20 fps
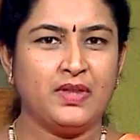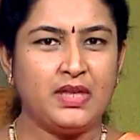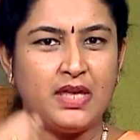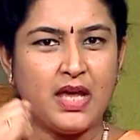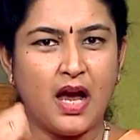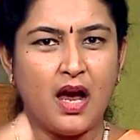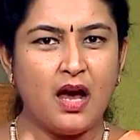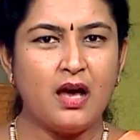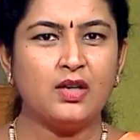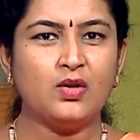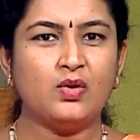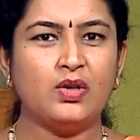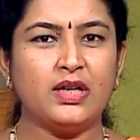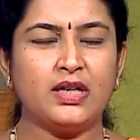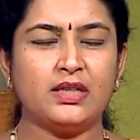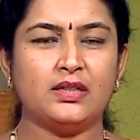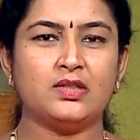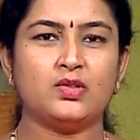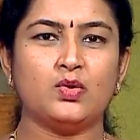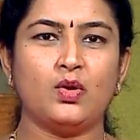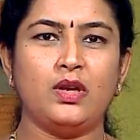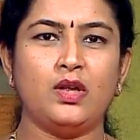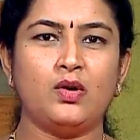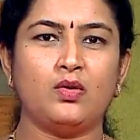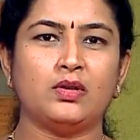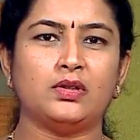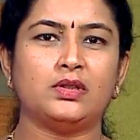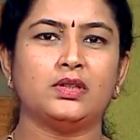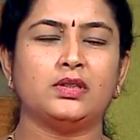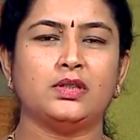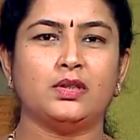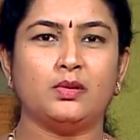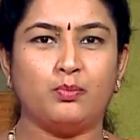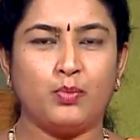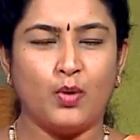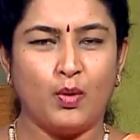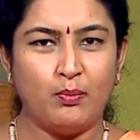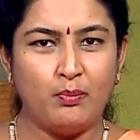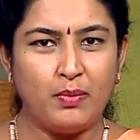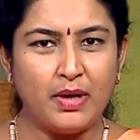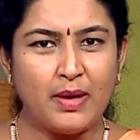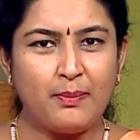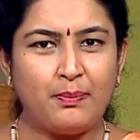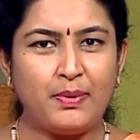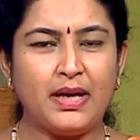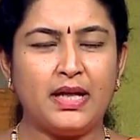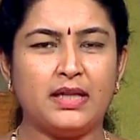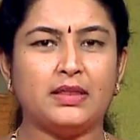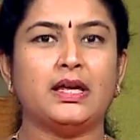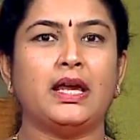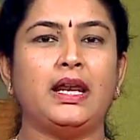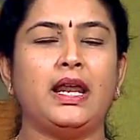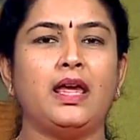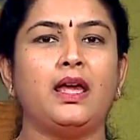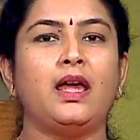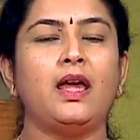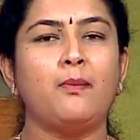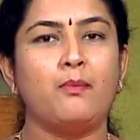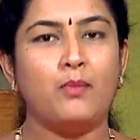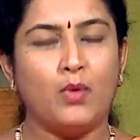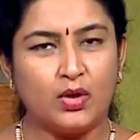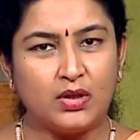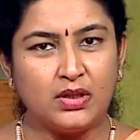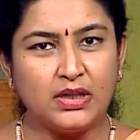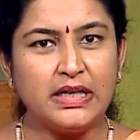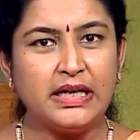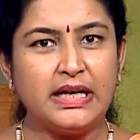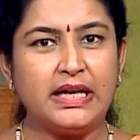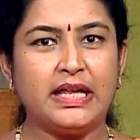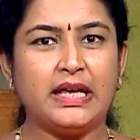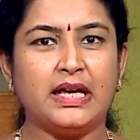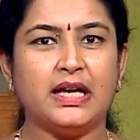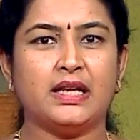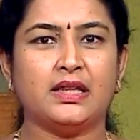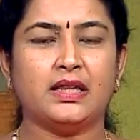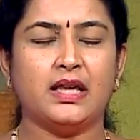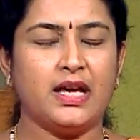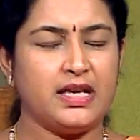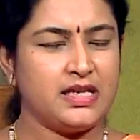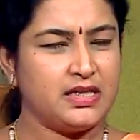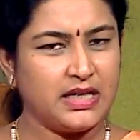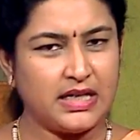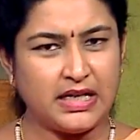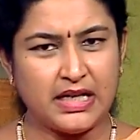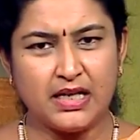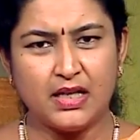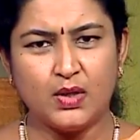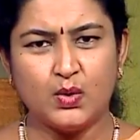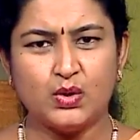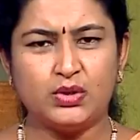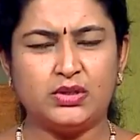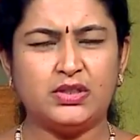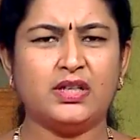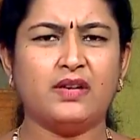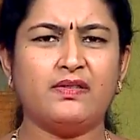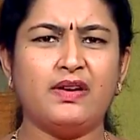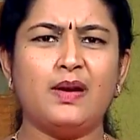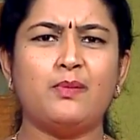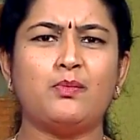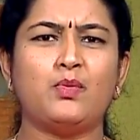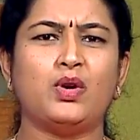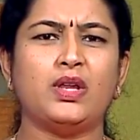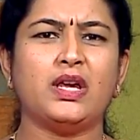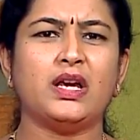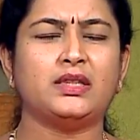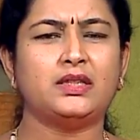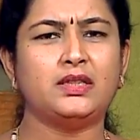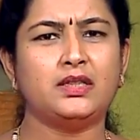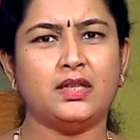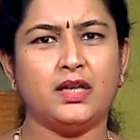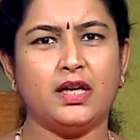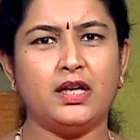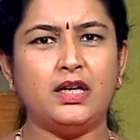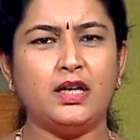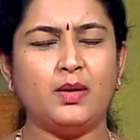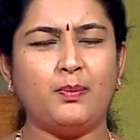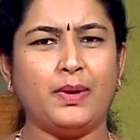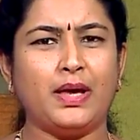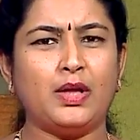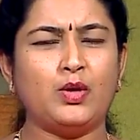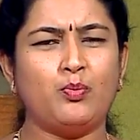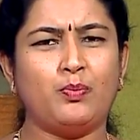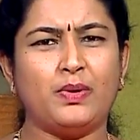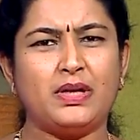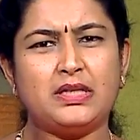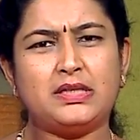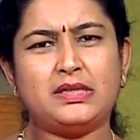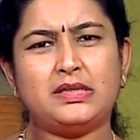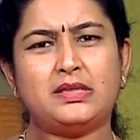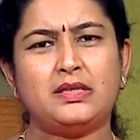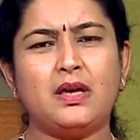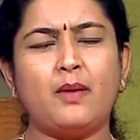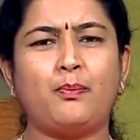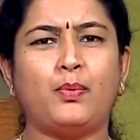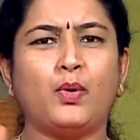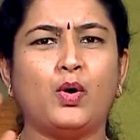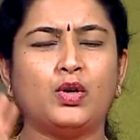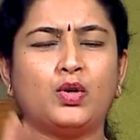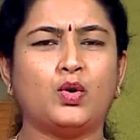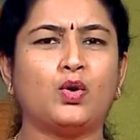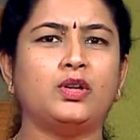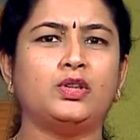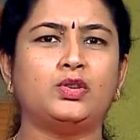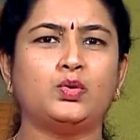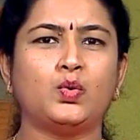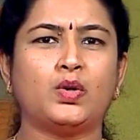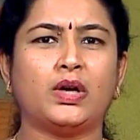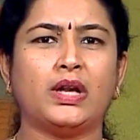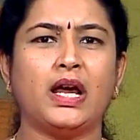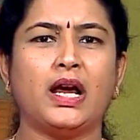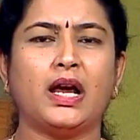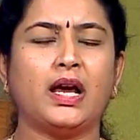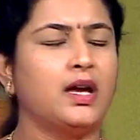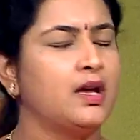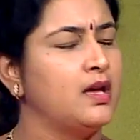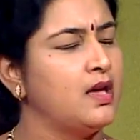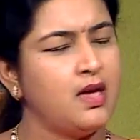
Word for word: யார் உனக்கு இதை சொல்லி கொடுத்தது பொம்பளை பிள்ளை தலையை மொட்டை அடிக்கிறதா இதெல்லாம் நான் ஒத்துக்கவே முடியாதுன்னு ரெண்டு பேரும் பெருசாக போர்க்கொடி தூக்குறாங்க